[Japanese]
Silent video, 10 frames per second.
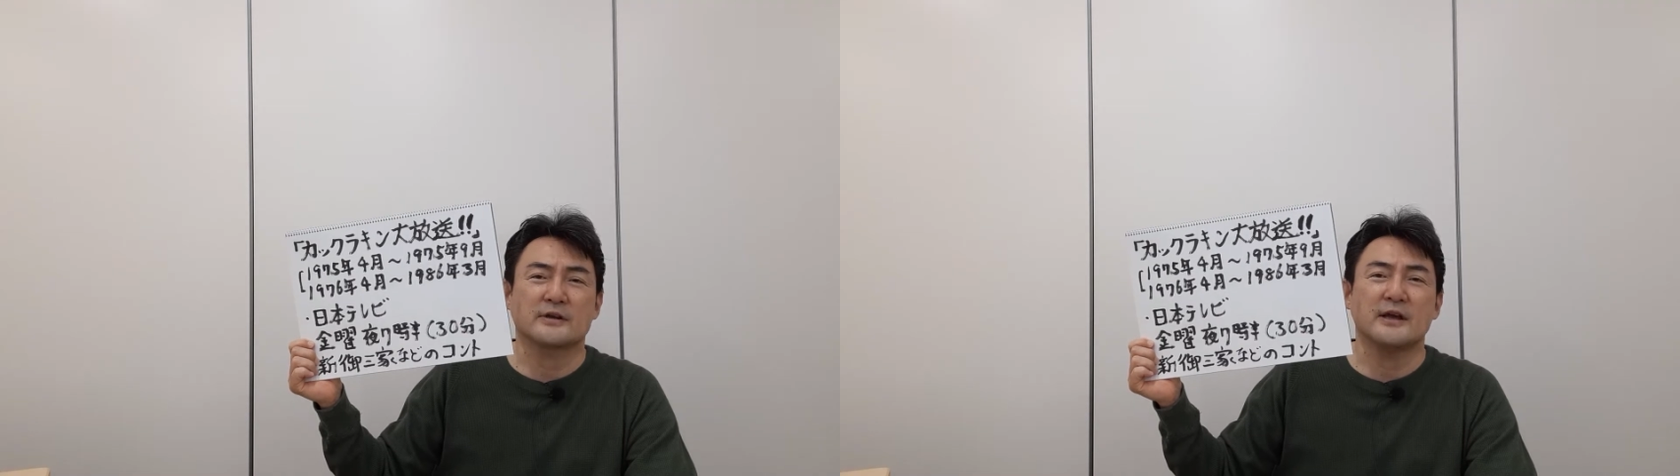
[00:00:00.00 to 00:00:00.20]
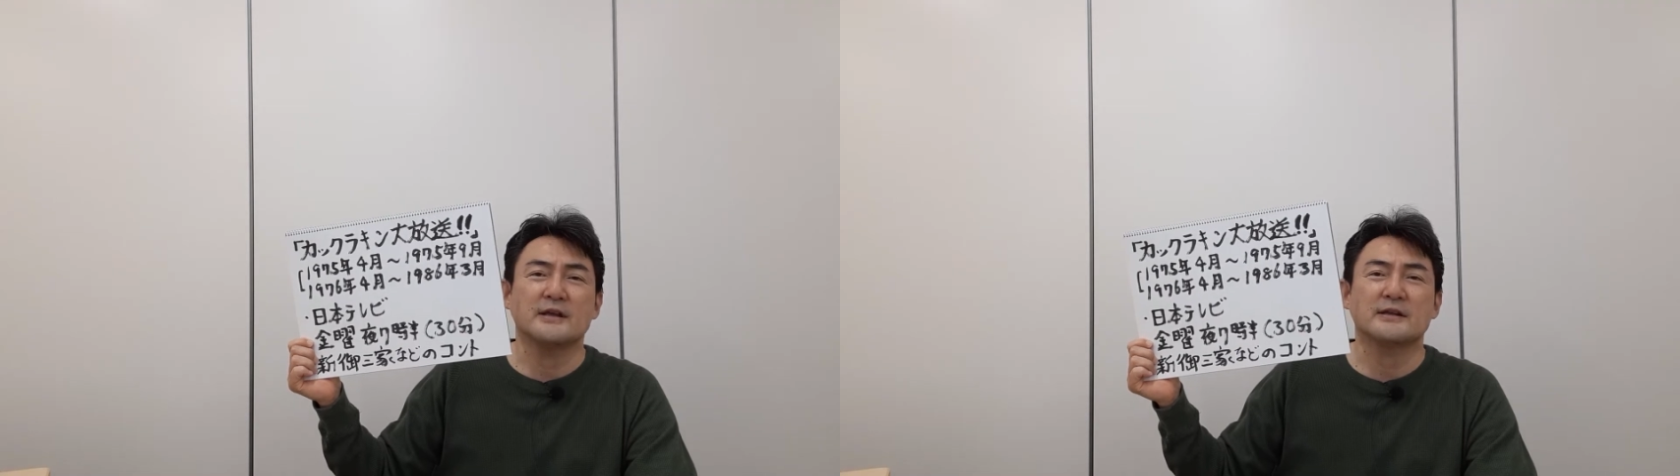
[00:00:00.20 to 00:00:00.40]

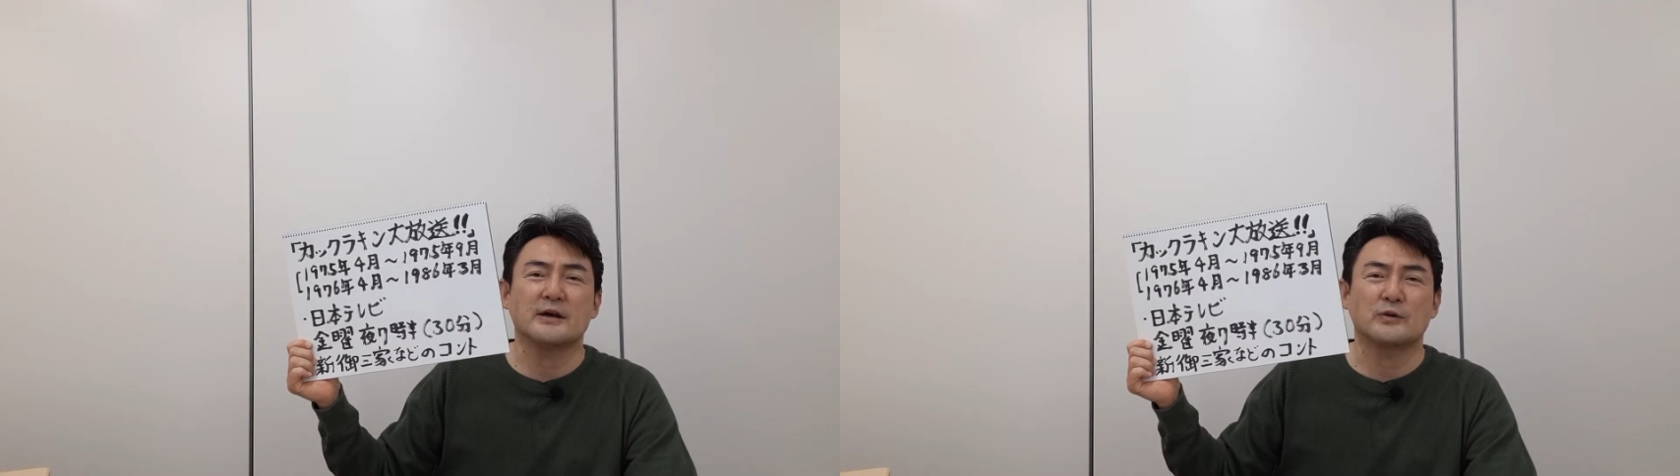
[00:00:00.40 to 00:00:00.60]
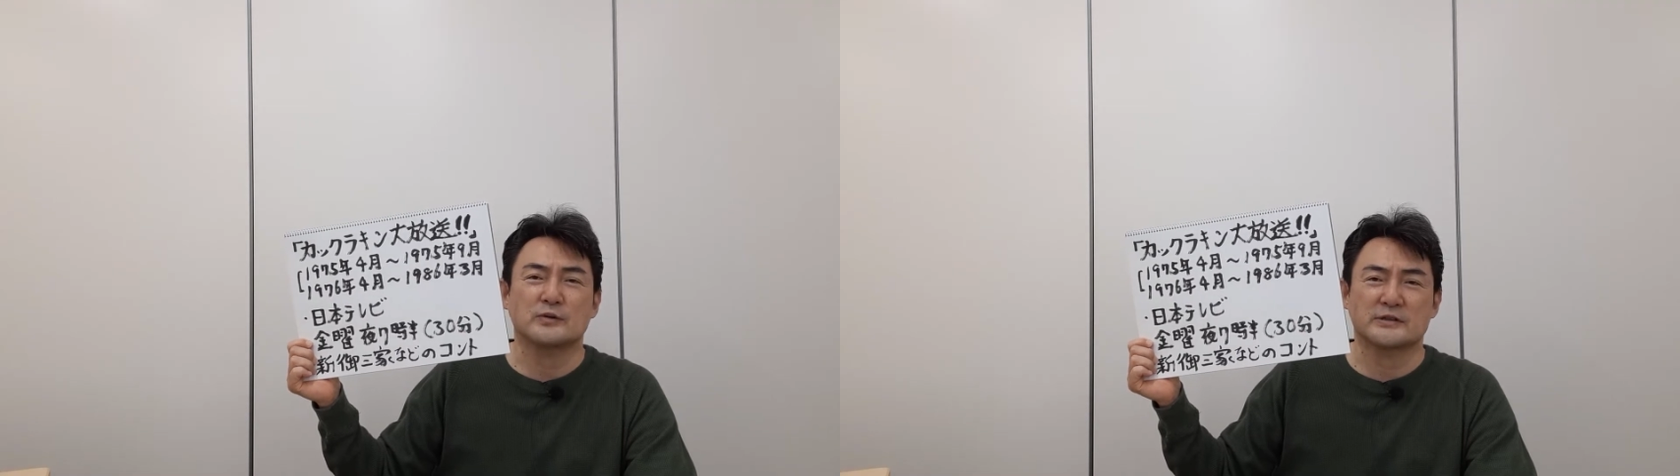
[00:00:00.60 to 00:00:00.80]
健
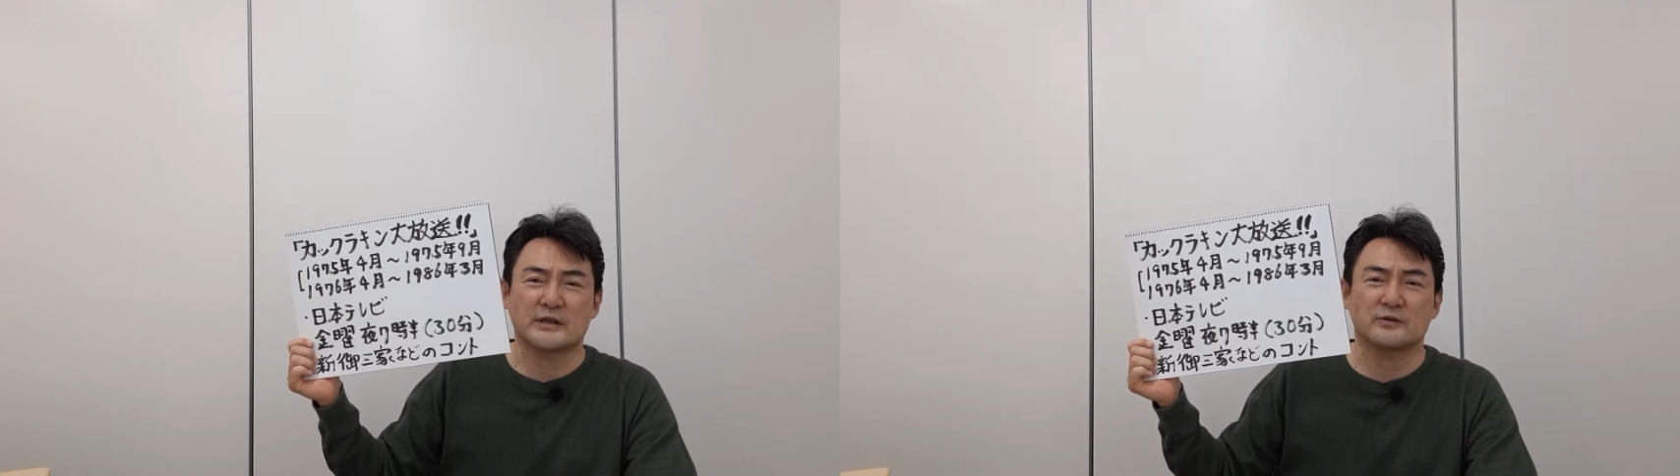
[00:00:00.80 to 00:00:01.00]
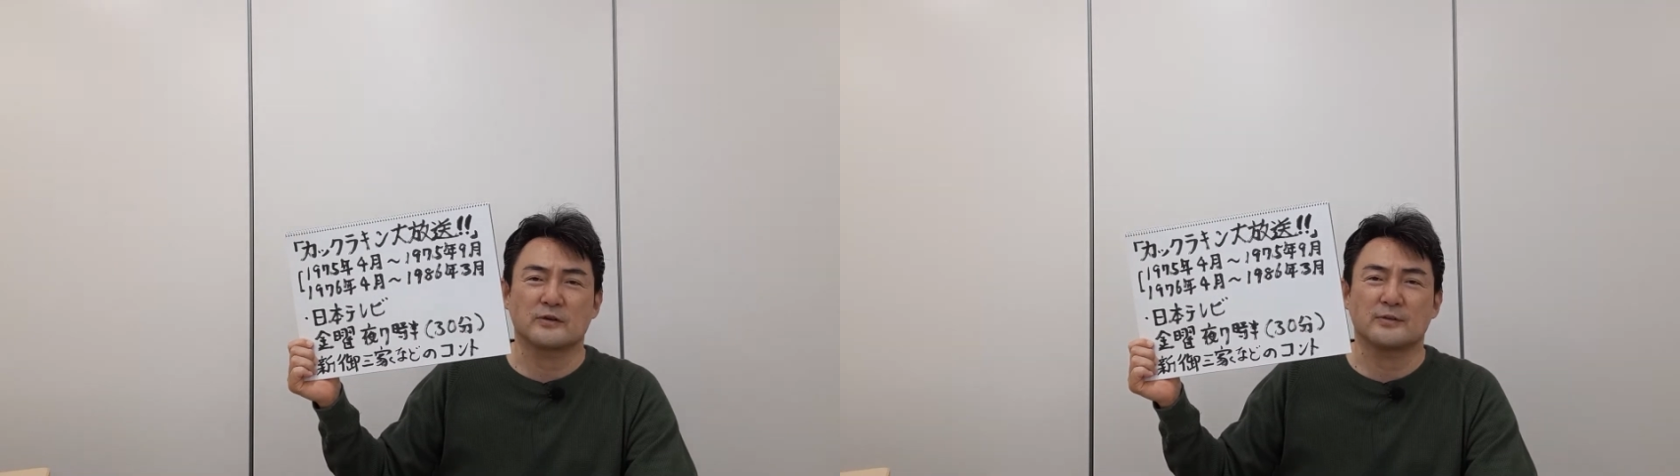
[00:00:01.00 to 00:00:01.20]
直子さ
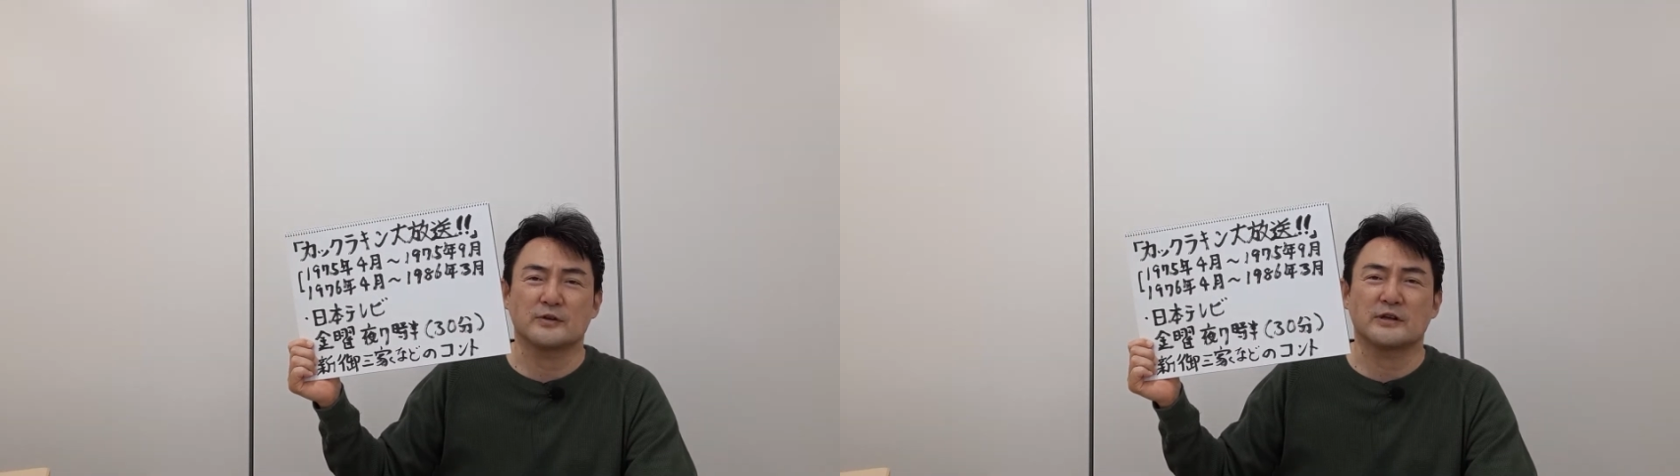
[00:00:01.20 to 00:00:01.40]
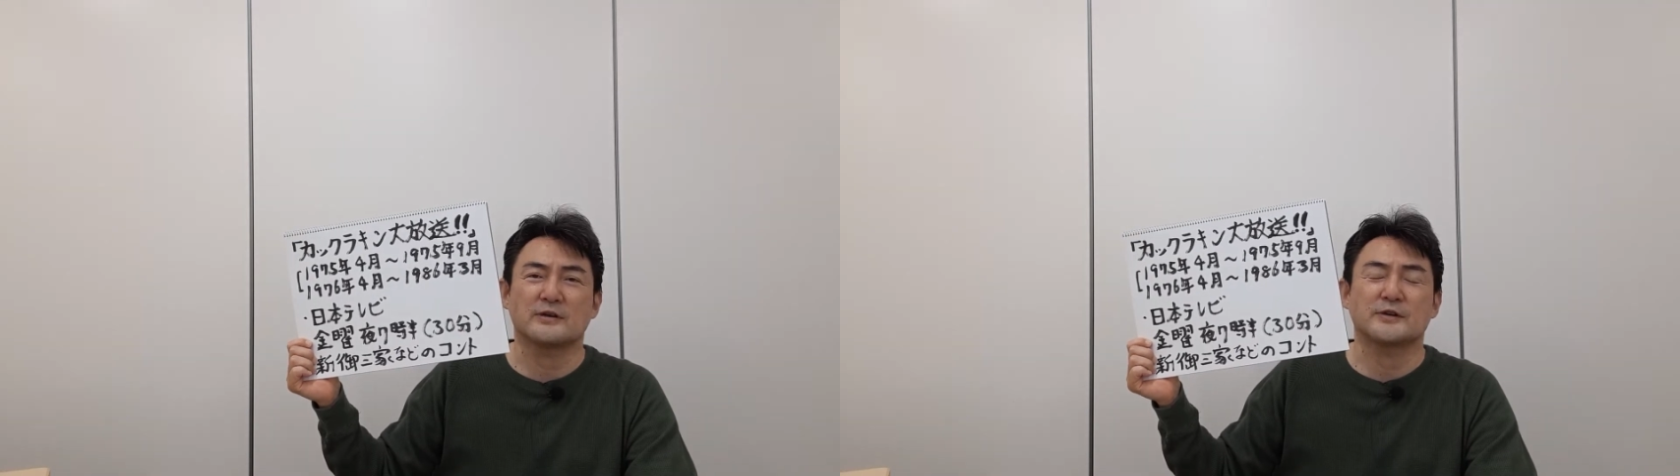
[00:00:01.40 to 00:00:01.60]
んとかも
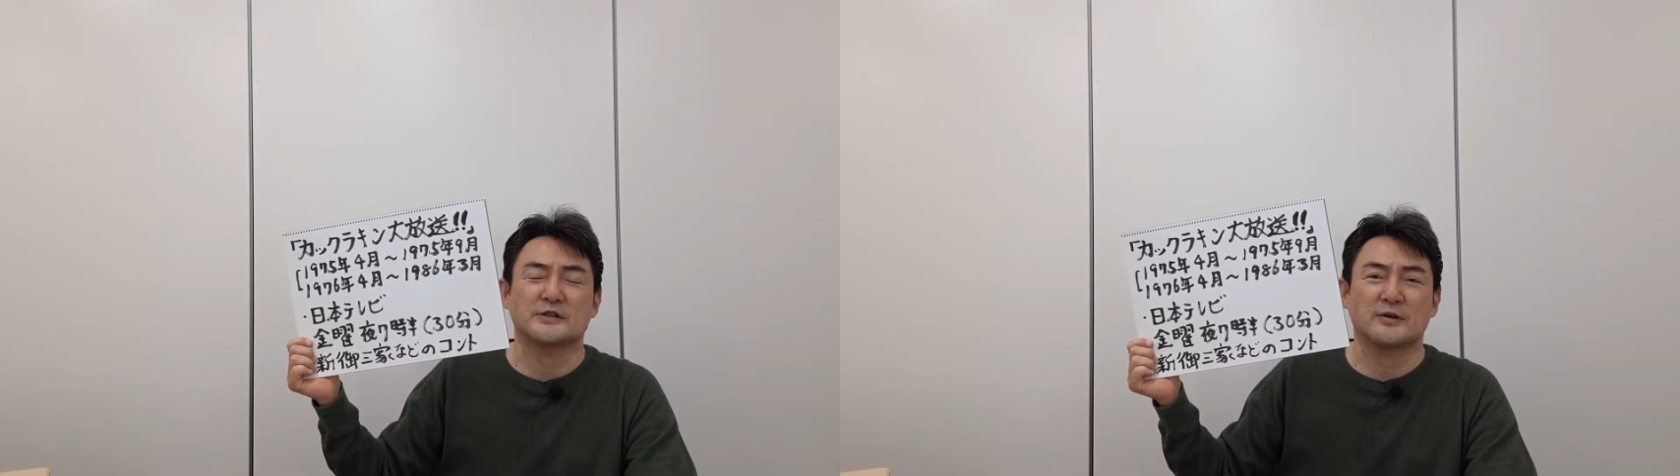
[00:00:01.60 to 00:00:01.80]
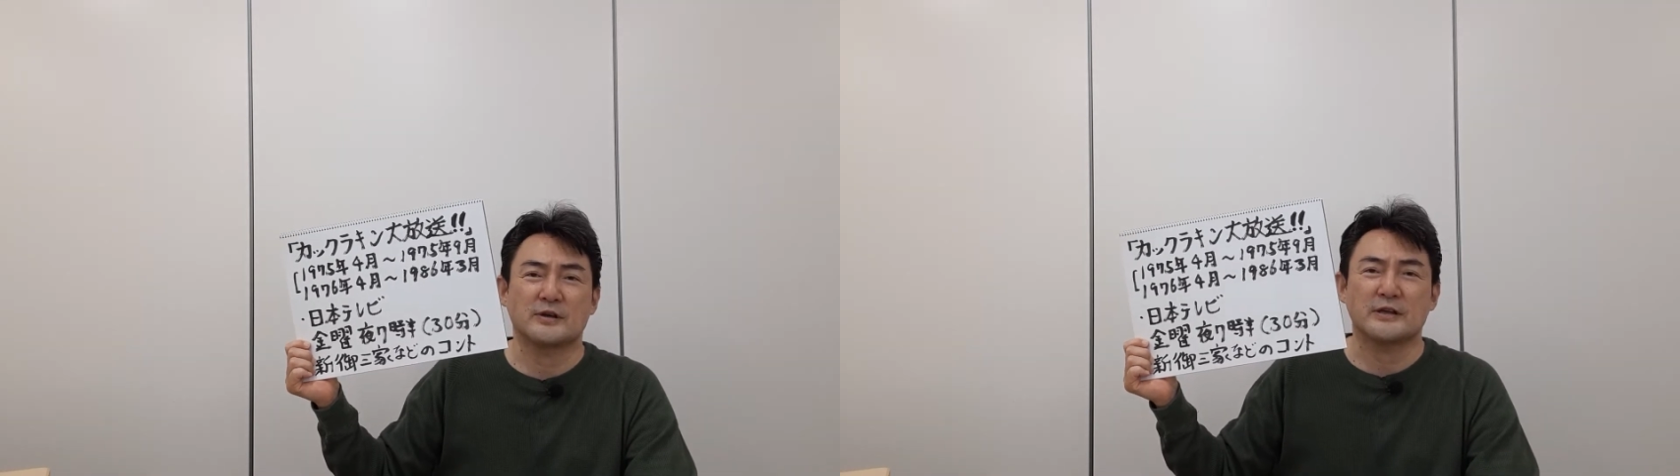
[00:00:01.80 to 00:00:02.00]
出てまし
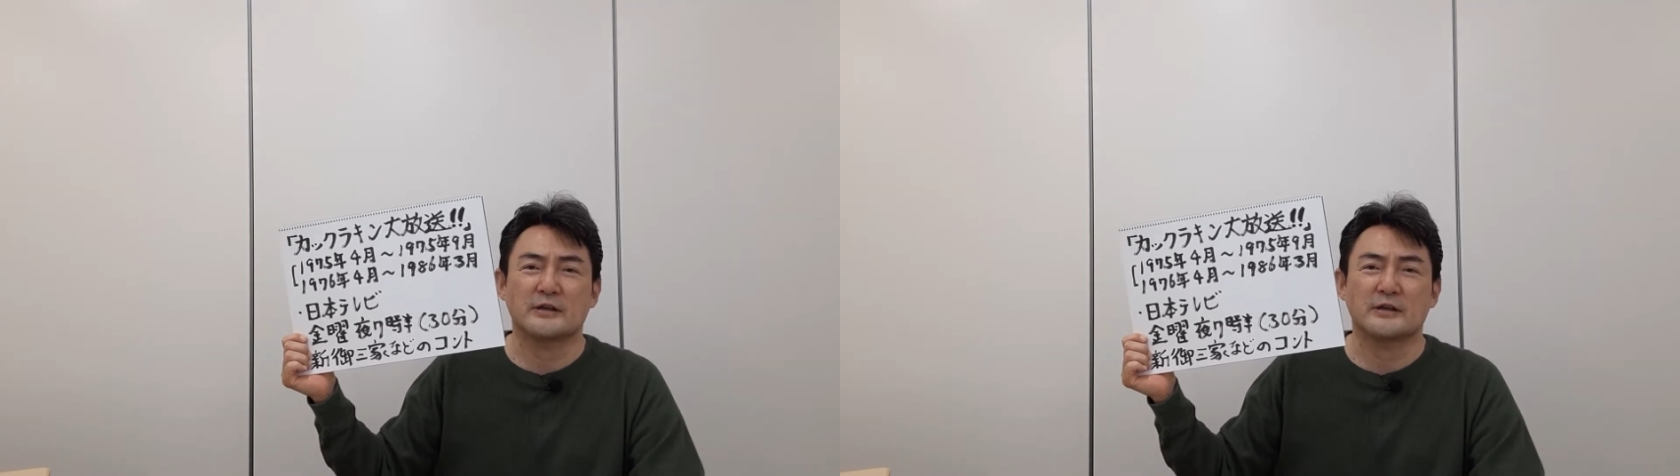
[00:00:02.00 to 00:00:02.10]
たよね「